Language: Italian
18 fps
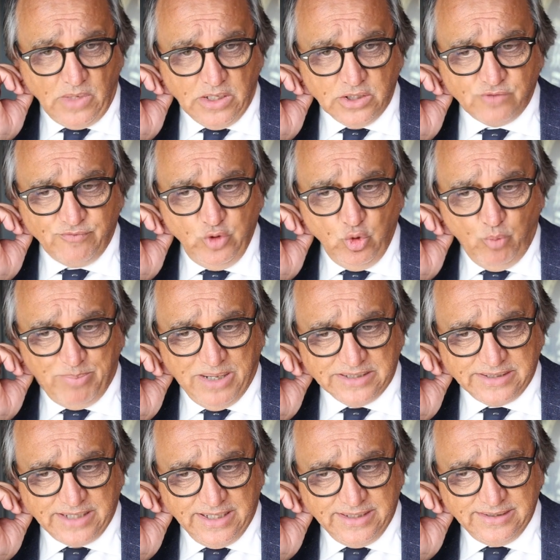
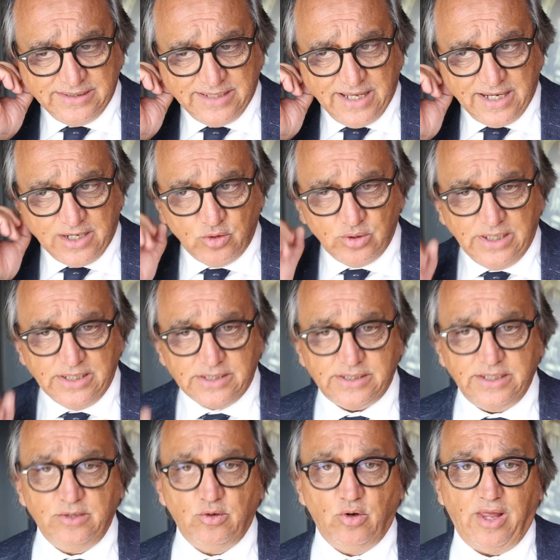sviluppate all'interno delle
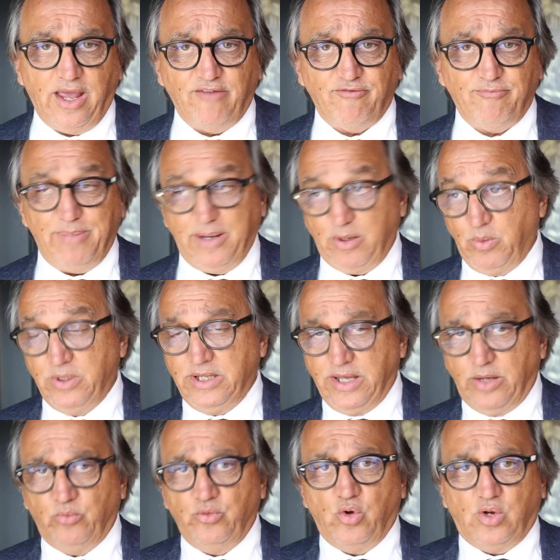singole EFPA e quindi
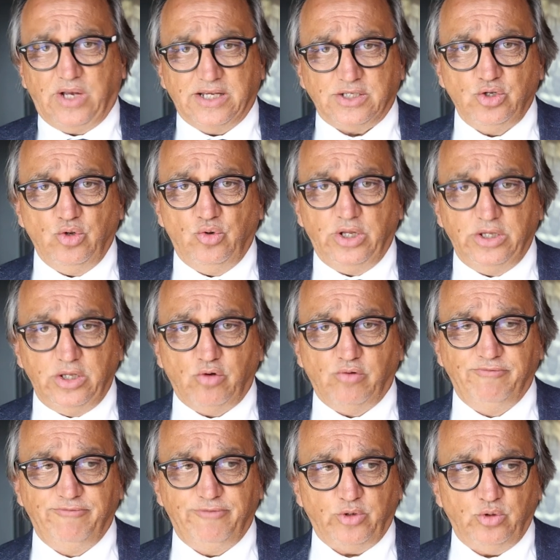era un'occasione di
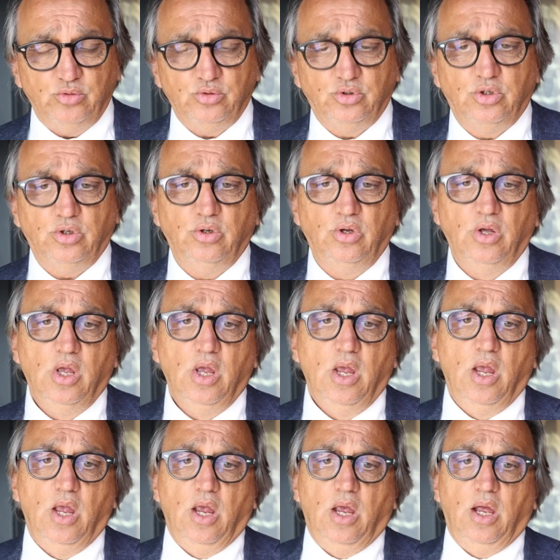confronto
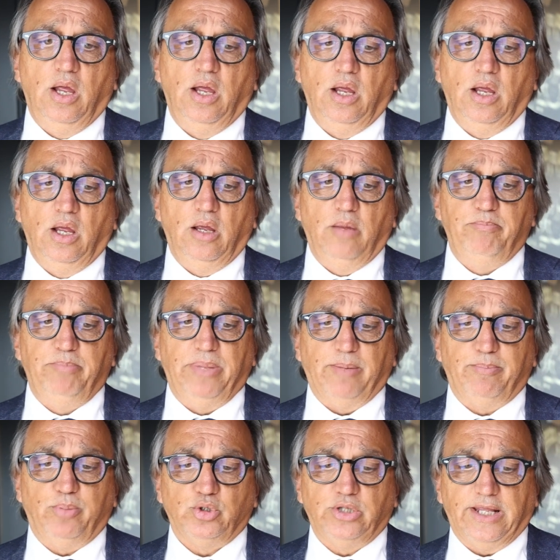eh,
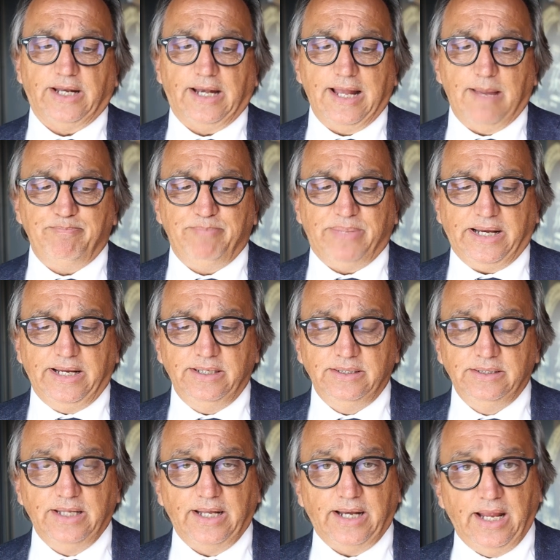per poterle
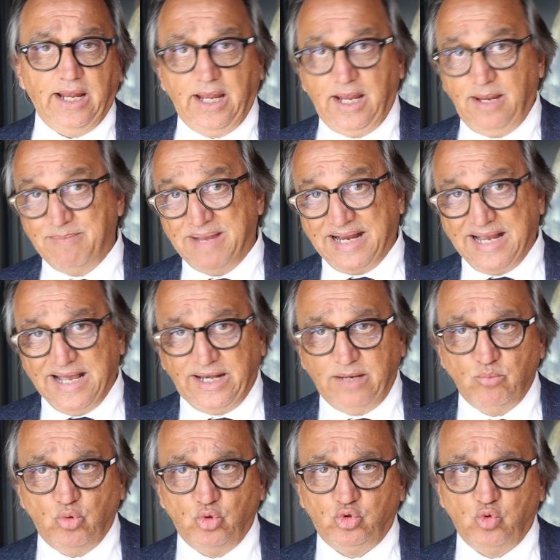apprendere e
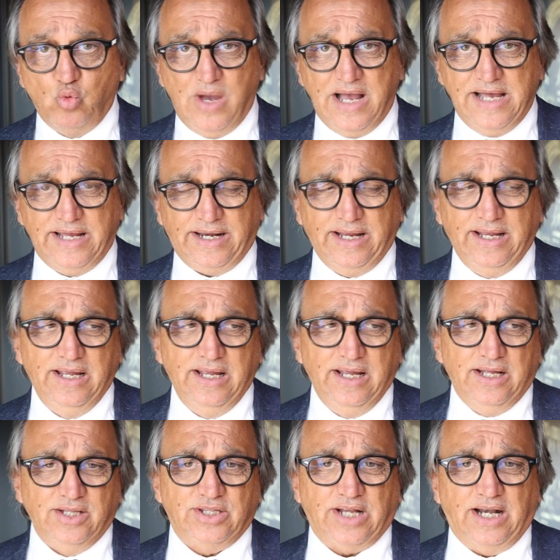magari mutuare
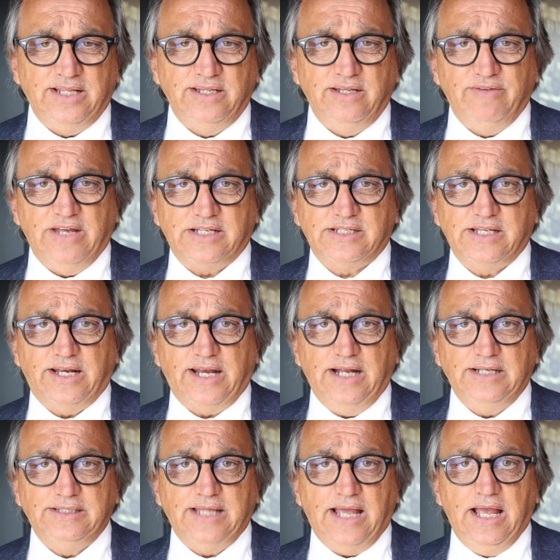tra le diverse
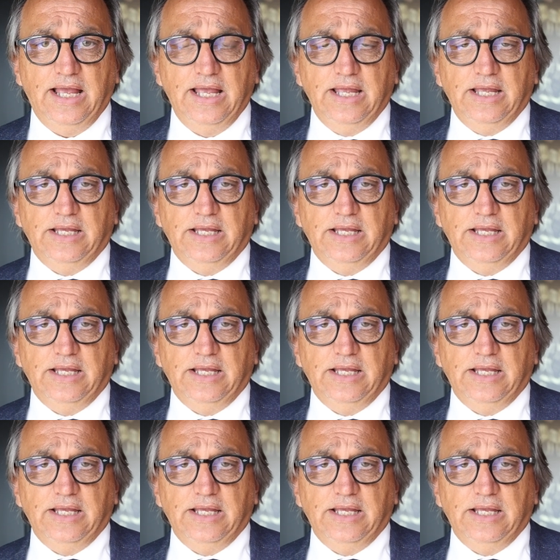realtà,